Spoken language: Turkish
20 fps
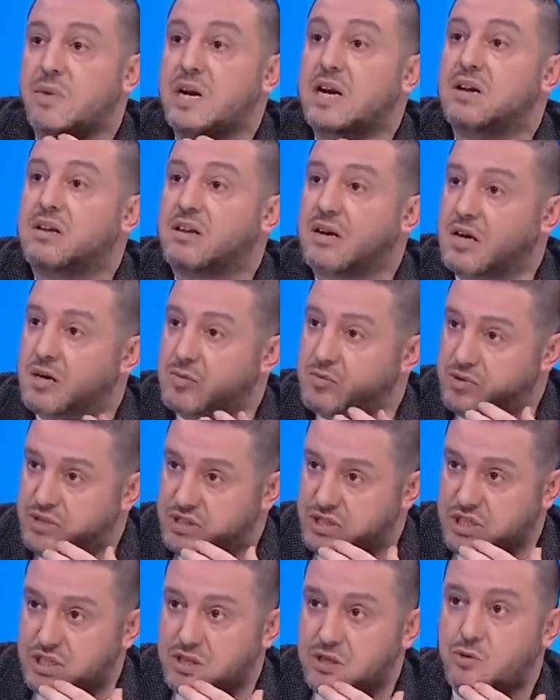Milli takımımız
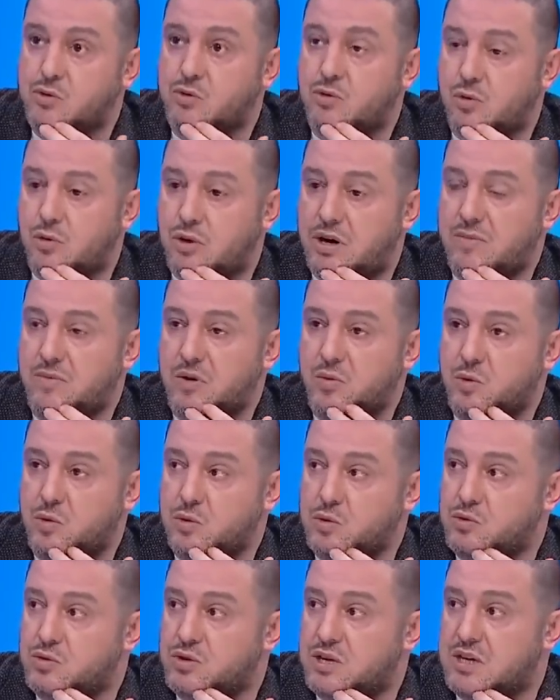için de çok önemli bir
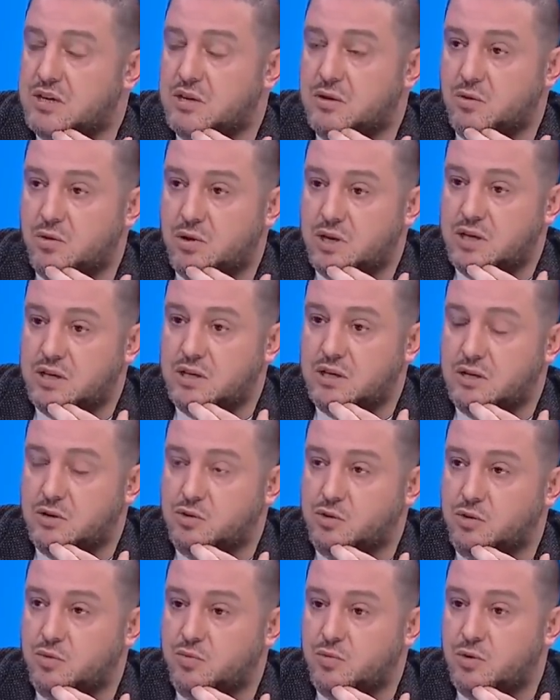oyuncu zaten oynadığında
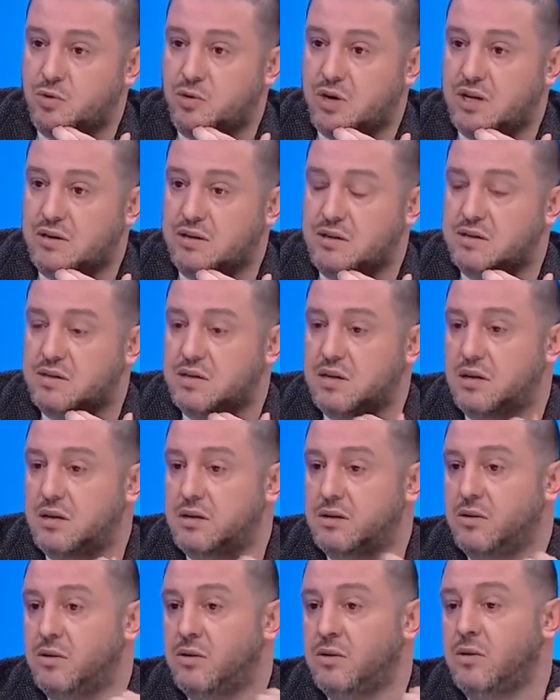çok büyük katkı
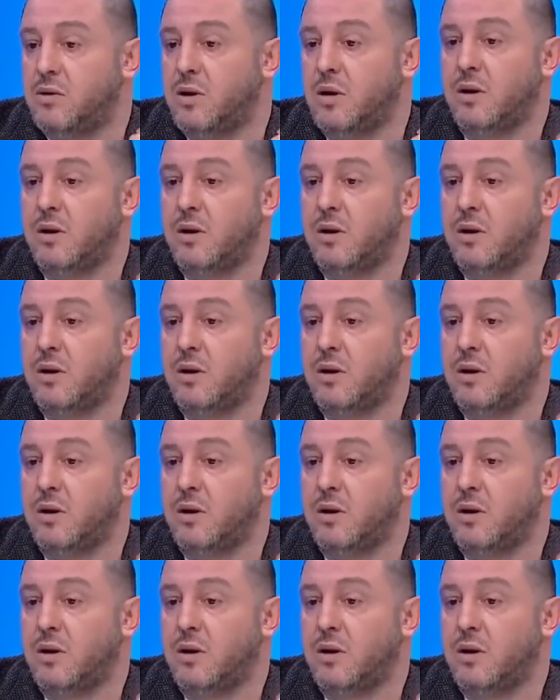sağlıyor.